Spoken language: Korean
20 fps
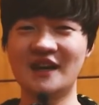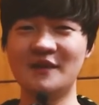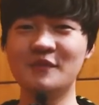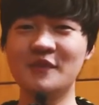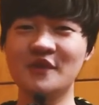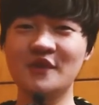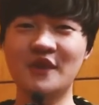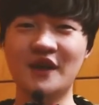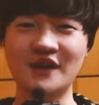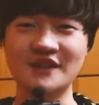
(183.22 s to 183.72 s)
한
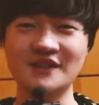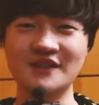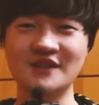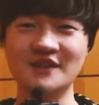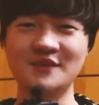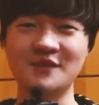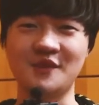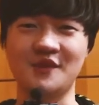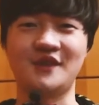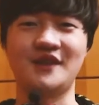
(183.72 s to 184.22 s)
번도
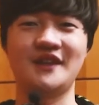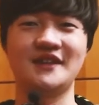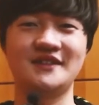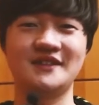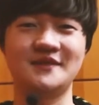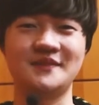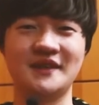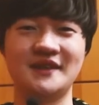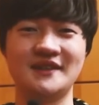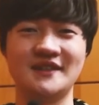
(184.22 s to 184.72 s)
하지는
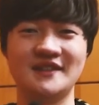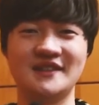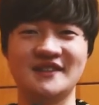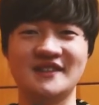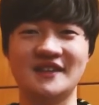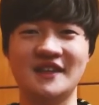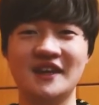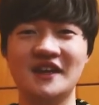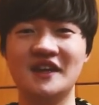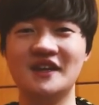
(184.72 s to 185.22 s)

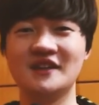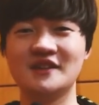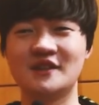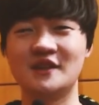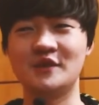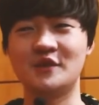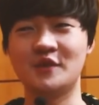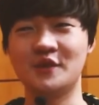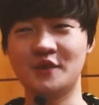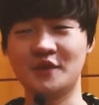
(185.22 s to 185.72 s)
못했지만은
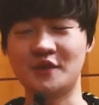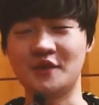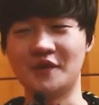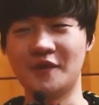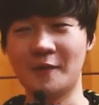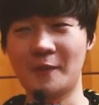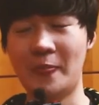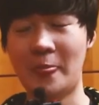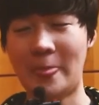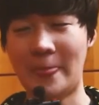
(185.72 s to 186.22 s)

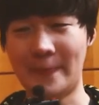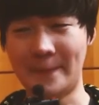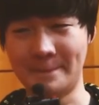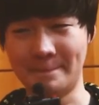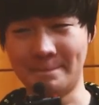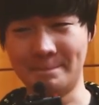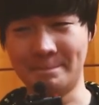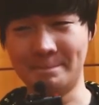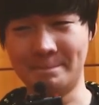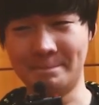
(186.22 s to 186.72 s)
그래도
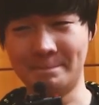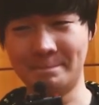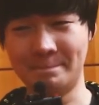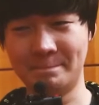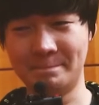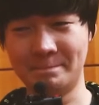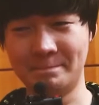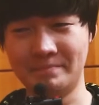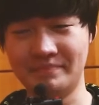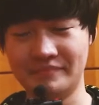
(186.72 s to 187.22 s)

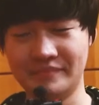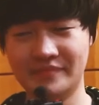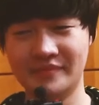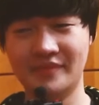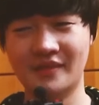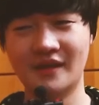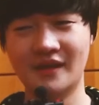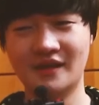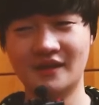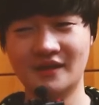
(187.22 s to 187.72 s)
음
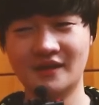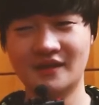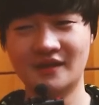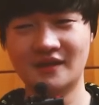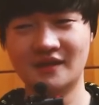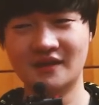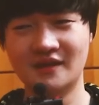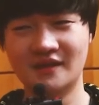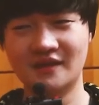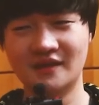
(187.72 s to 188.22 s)

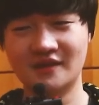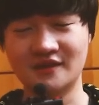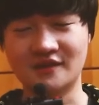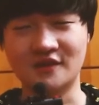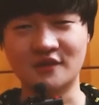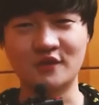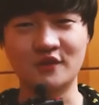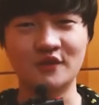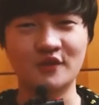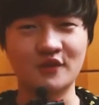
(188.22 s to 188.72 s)

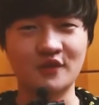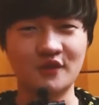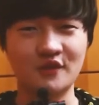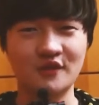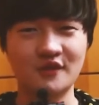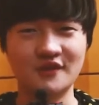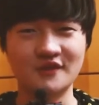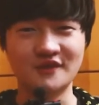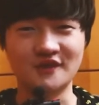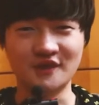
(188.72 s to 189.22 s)
그래도
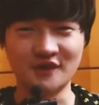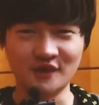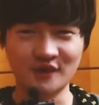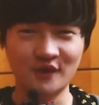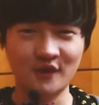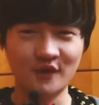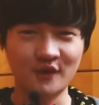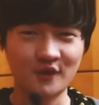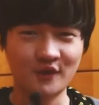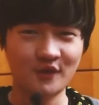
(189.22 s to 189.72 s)

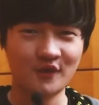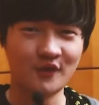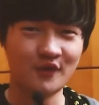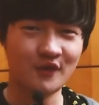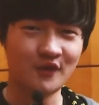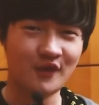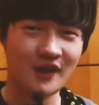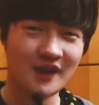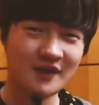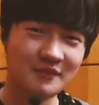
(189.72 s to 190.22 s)

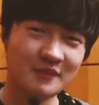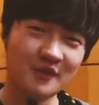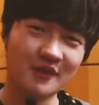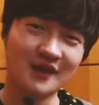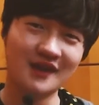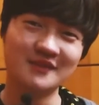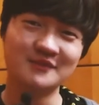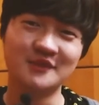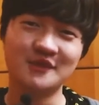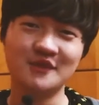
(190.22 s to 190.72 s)
즐겁고
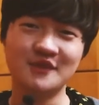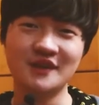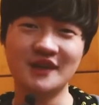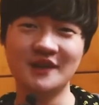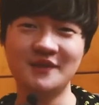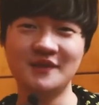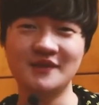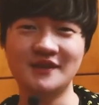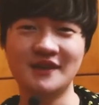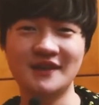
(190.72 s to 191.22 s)
행복한
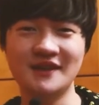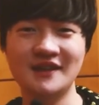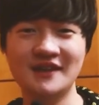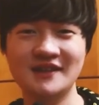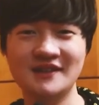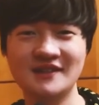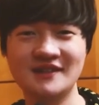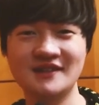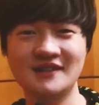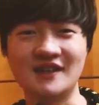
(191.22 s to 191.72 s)
프로게이머
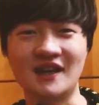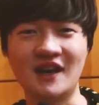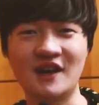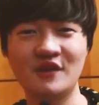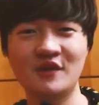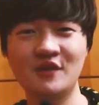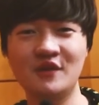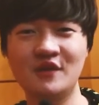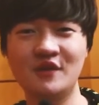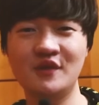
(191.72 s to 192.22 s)
생활을
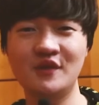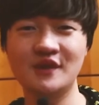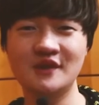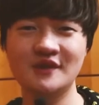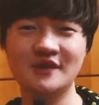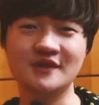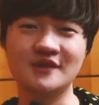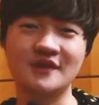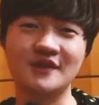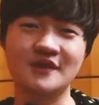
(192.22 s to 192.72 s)
하고
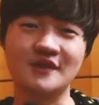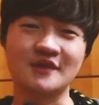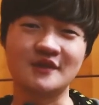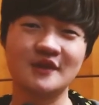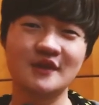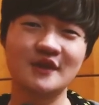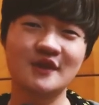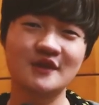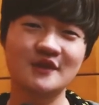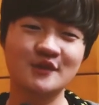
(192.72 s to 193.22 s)
있었어요.
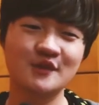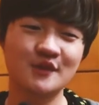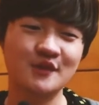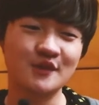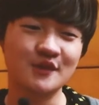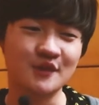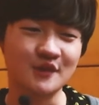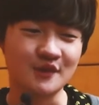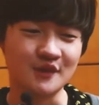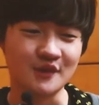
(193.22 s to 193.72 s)

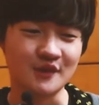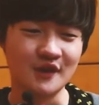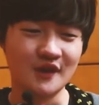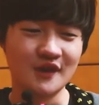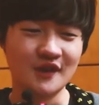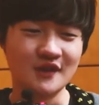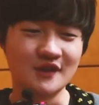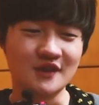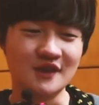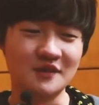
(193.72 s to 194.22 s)
그래가지고
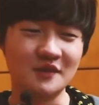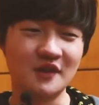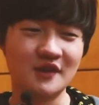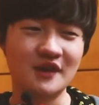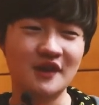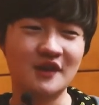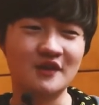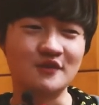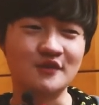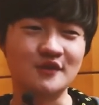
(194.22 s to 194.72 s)

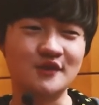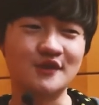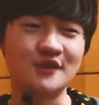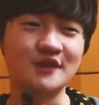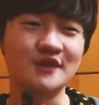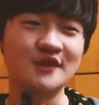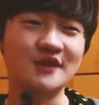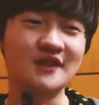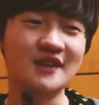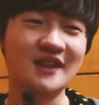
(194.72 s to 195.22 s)
이번에
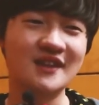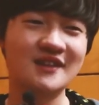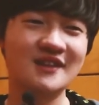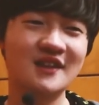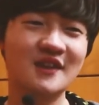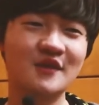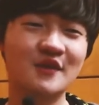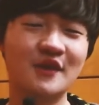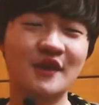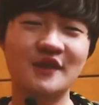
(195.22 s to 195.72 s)
우승을
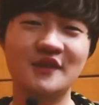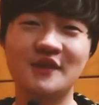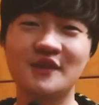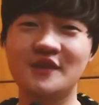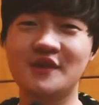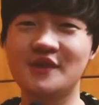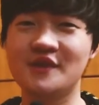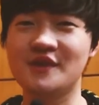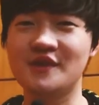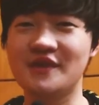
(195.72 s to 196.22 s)
했다고
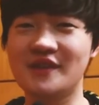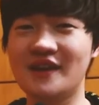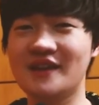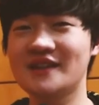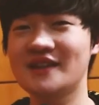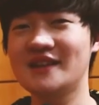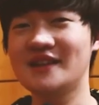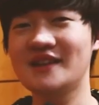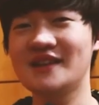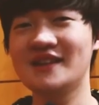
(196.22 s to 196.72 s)
해서
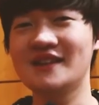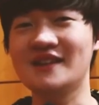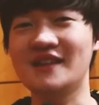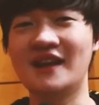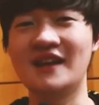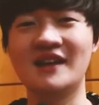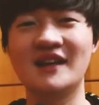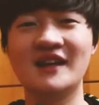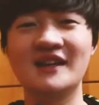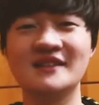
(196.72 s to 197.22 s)
딱히
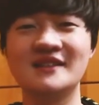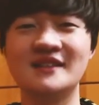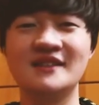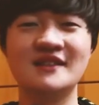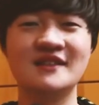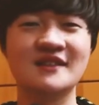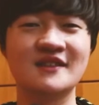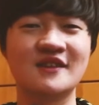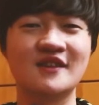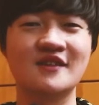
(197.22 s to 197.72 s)

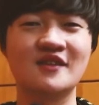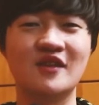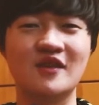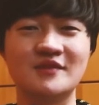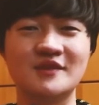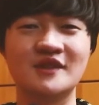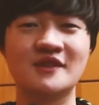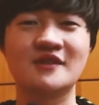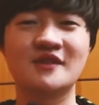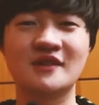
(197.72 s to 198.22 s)
달라질 건
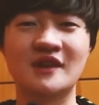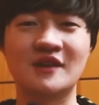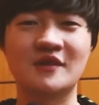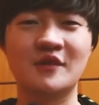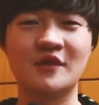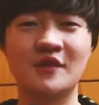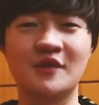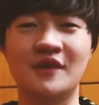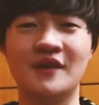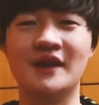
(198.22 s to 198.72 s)
없을 것
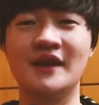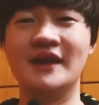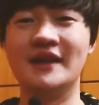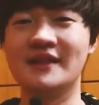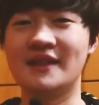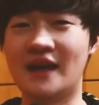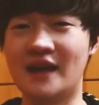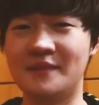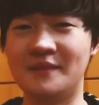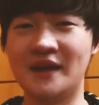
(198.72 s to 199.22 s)
같고
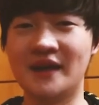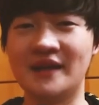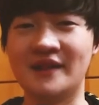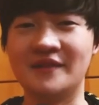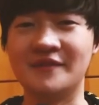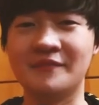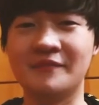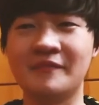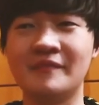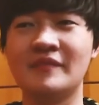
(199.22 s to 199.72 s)

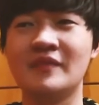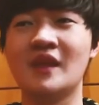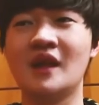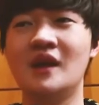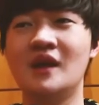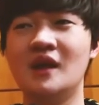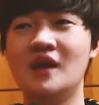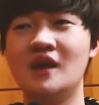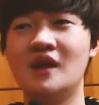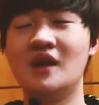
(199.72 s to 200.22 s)
다만
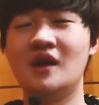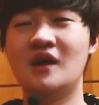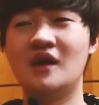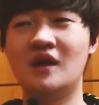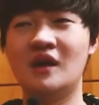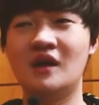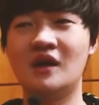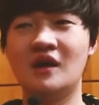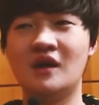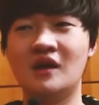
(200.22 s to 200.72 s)

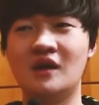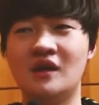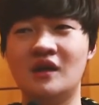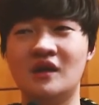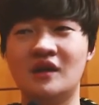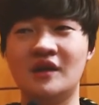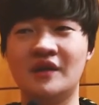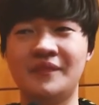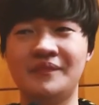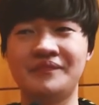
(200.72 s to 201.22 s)

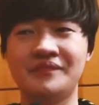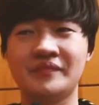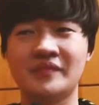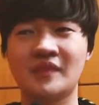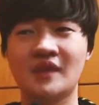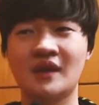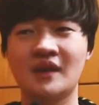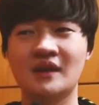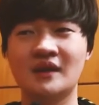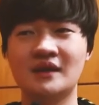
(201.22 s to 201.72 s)
아
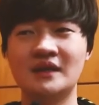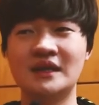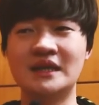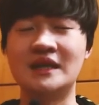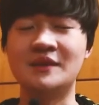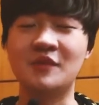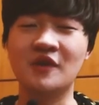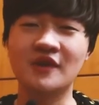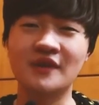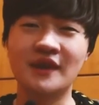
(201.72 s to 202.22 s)

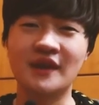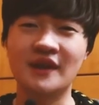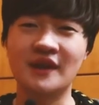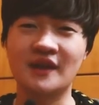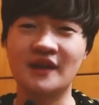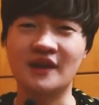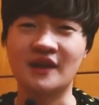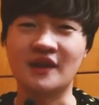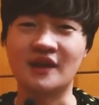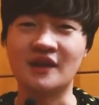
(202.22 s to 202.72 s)

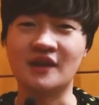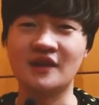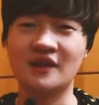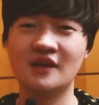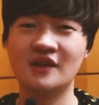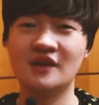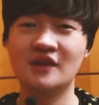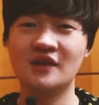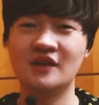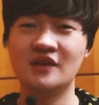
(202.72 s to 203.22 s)
이번에
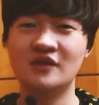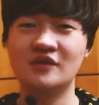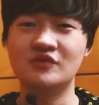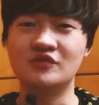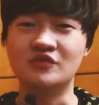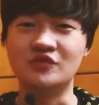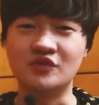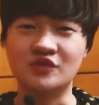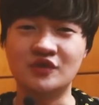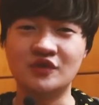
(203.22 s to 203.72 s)

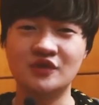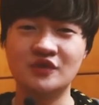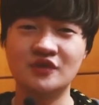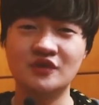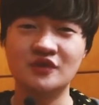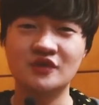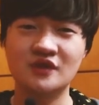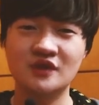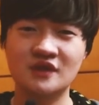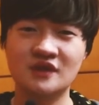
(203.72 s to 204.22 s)

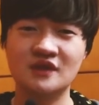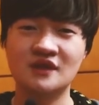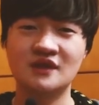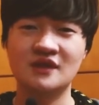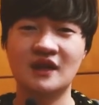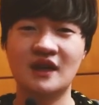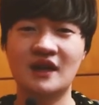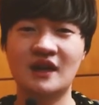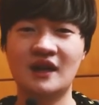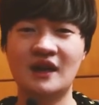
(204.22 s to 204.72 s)
우승을